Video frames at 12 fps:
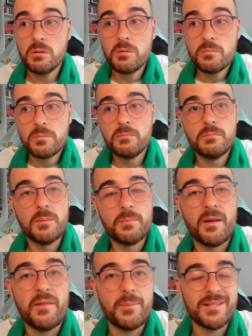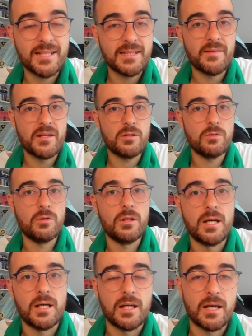A mí me parece bastante digno
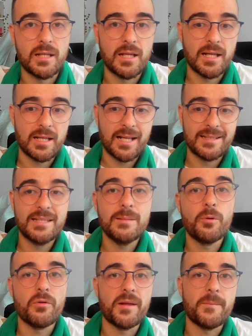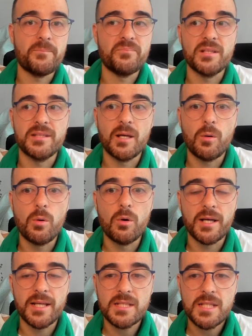al tipo de, juego
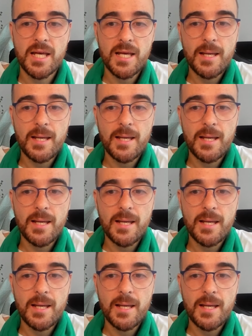que es.